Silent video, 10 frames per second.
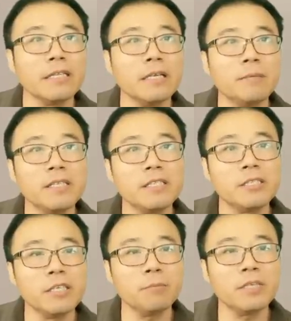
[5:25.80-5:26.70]
那么
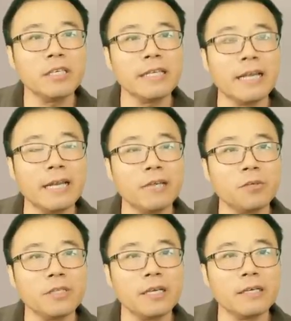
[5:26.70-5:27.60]
节目特点来
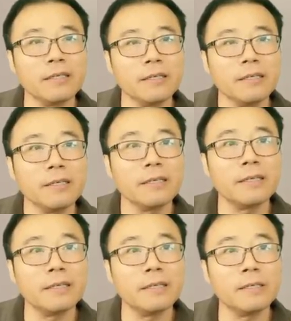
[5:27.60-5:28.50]
说呢，
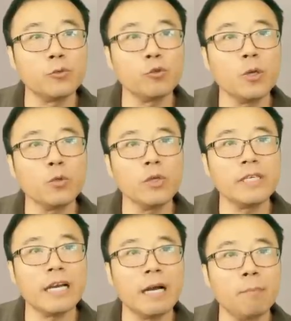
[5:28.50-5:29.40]
呃，橘猫队
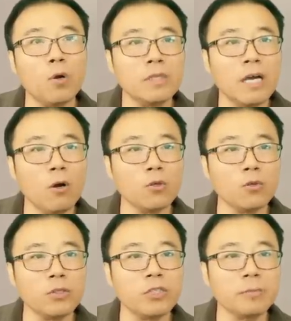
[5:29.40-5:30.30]
长啊，包括他澳洲
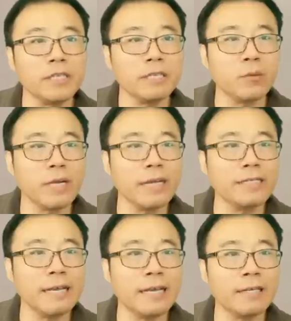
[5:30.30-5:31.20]
的视频呢，我看
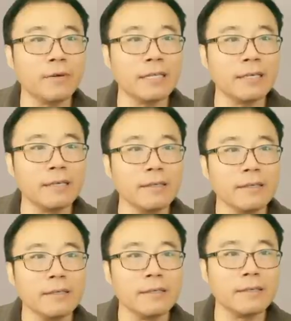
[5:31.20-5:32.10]
起来的话呢，
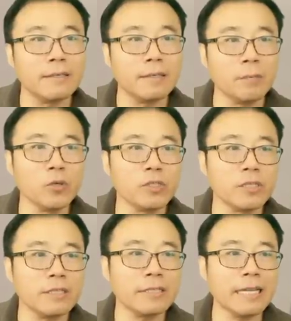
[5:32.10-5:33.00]
呃，没有
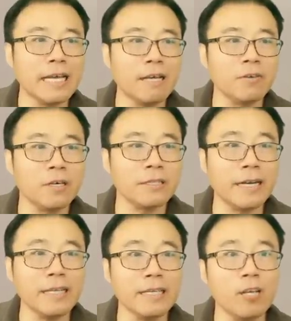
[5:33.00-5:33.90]
形成太大的风格。
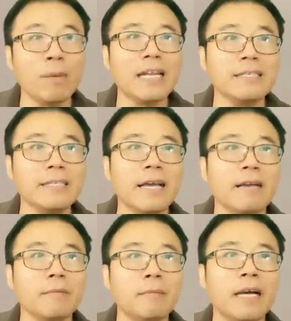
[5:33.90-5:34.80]
但是，一到马来西亚，
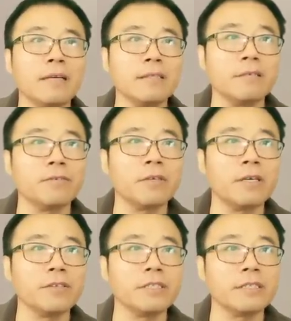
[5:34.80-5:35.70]
马上这个风格
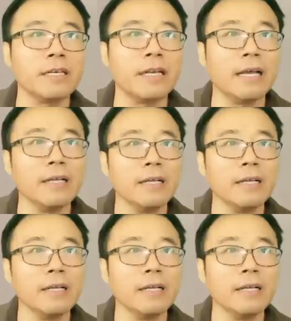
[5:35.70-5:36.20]
就形成了。